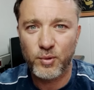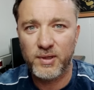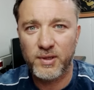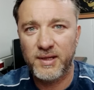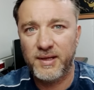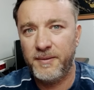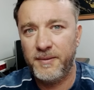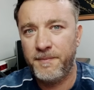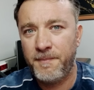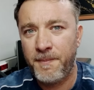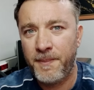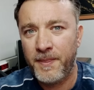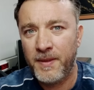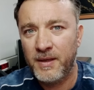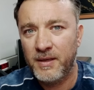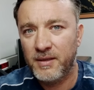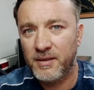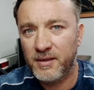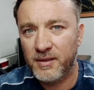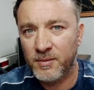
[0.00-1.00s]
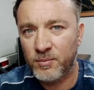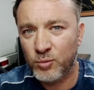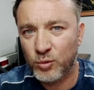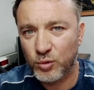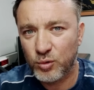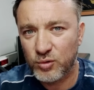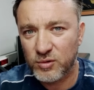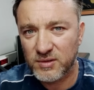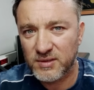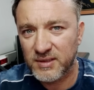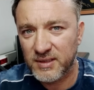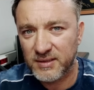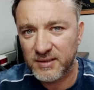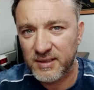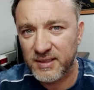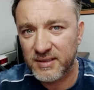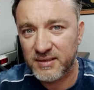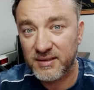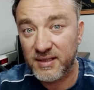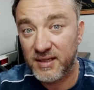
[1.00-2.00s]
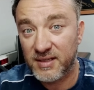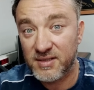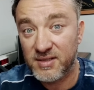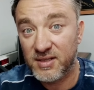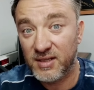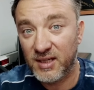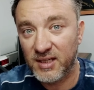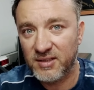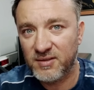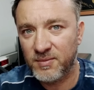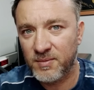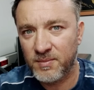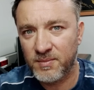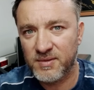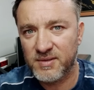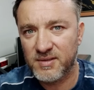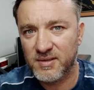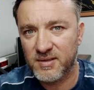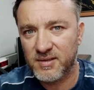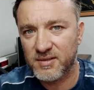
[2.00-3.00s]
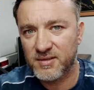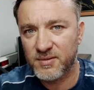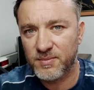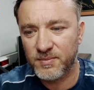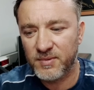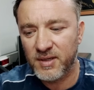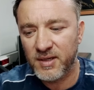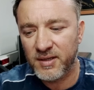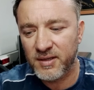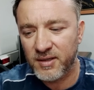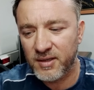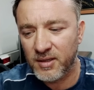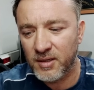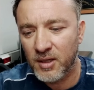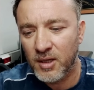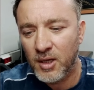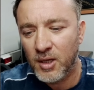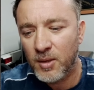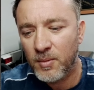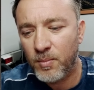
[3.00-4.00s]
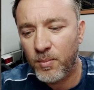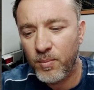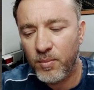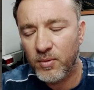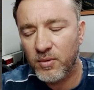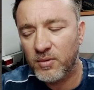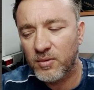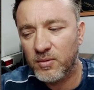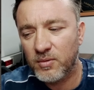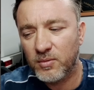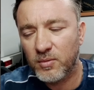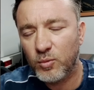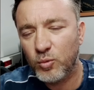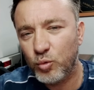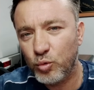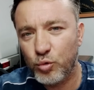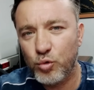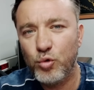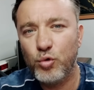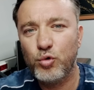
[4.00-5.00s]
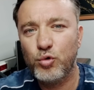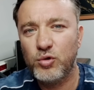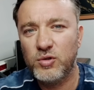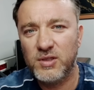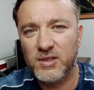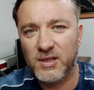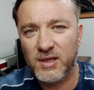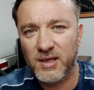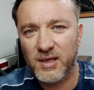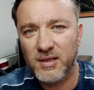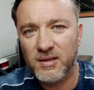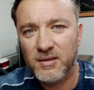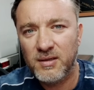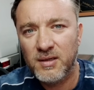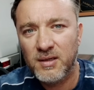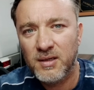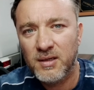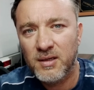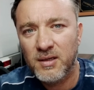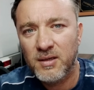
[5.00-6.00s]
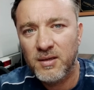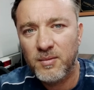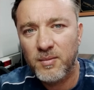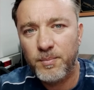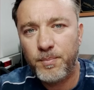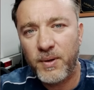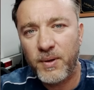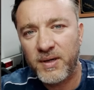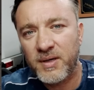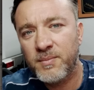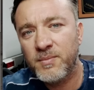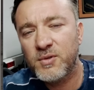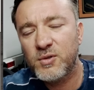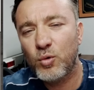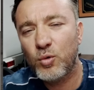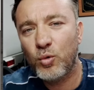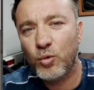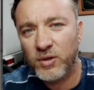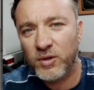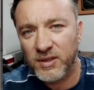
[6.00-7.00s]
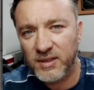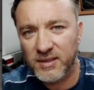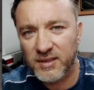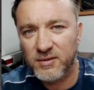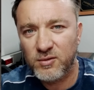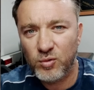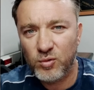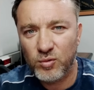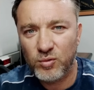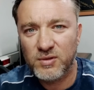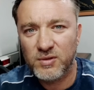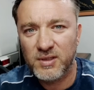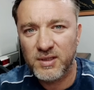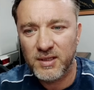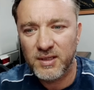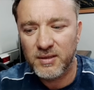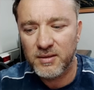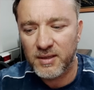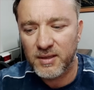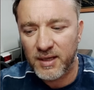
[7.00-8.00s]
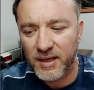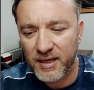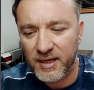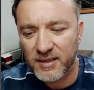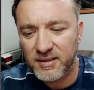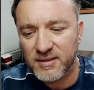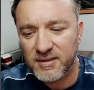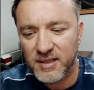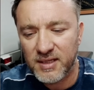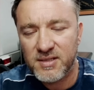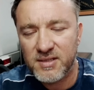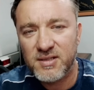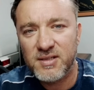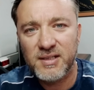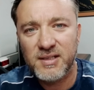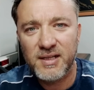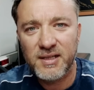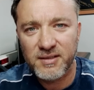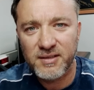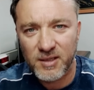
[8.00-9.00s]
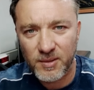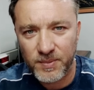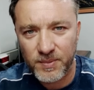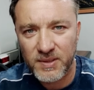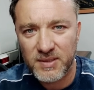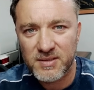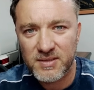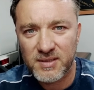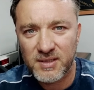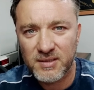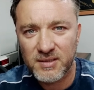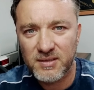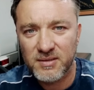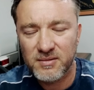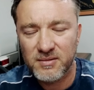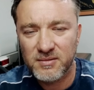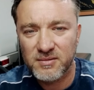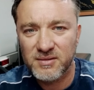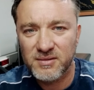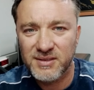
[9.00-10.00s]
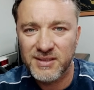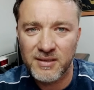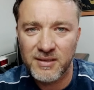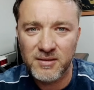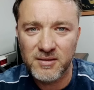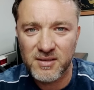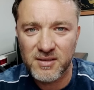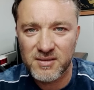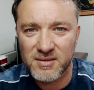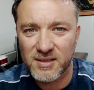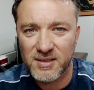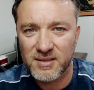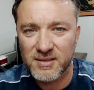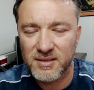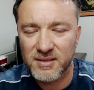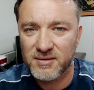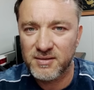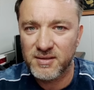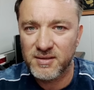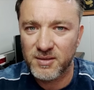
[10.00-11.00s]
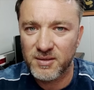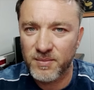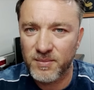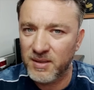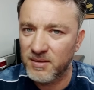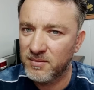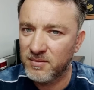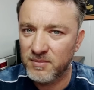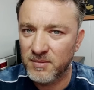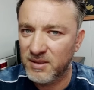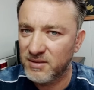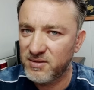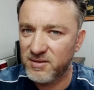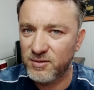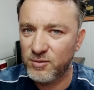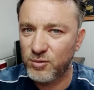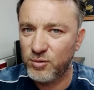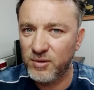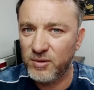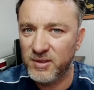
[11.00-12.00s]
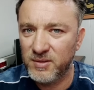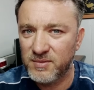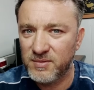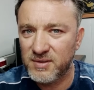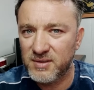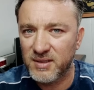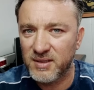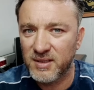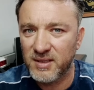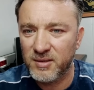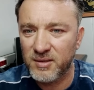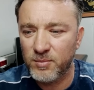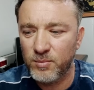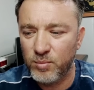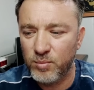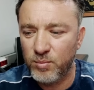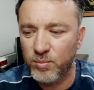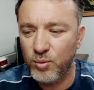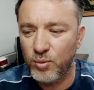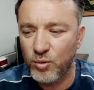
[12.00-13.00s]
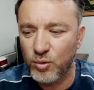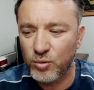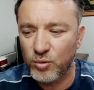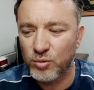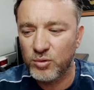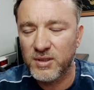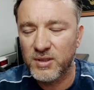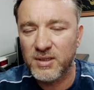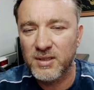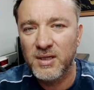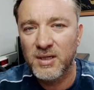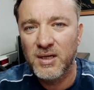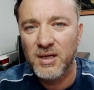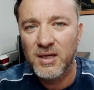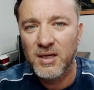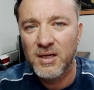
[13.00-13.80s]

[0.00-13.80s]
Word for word: böyle e, motosikletler tercih etmemiz lazım. Yani e, ucuz diye paramız ona yetiyor diye eğer tercihler yaparsak e, yanılırız arkadaşlar. Ben açık söyleyeyim size. Yani bu konuda